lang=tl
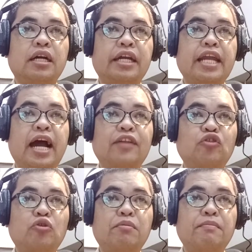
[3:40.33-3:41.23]
kanang
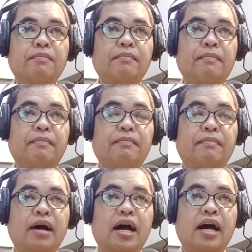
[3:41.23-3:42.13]
atong
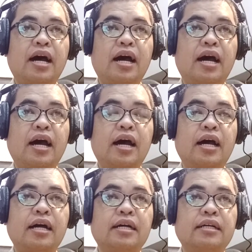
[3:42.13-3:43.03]
ma
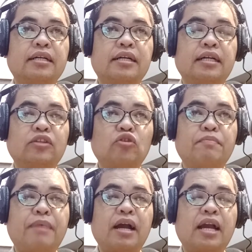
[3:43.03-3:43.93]
atong
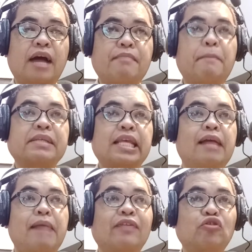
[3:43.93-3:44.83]

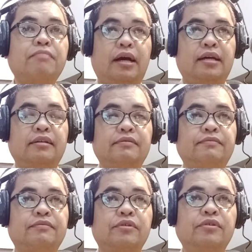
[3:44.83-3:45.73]
pagkamapasalamaton ba
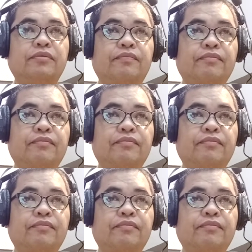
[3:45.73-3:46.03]
no